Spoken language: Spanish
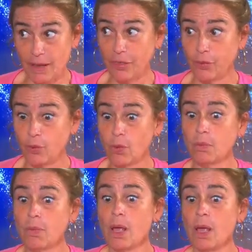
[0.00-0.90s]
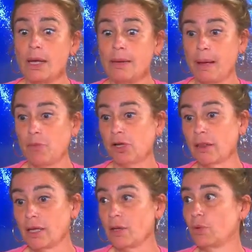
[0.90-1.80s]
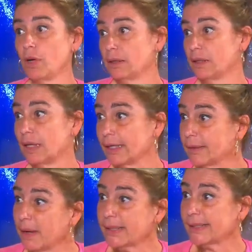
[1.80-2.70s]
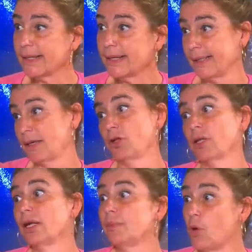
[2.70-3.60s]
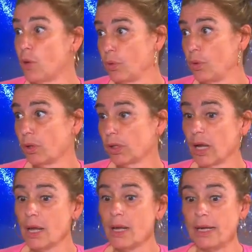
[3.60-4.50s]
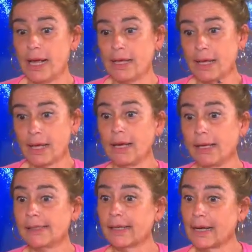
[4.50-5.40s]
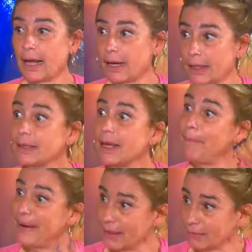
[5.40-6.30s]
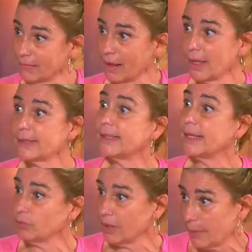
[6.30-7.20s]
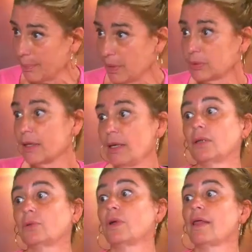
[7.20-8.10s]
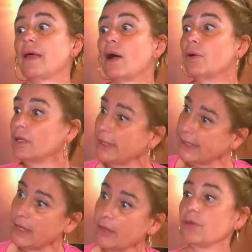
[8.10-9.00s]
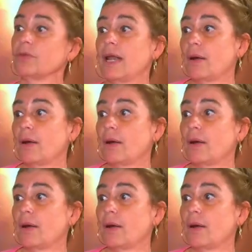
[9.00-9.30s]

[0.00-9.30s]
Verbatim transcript: Zoom y vamos a hacer durante tres meses los tres módulos. Y la idea es de que la gente aprenda, sea un terapeuta de lectura de aura y de sanación del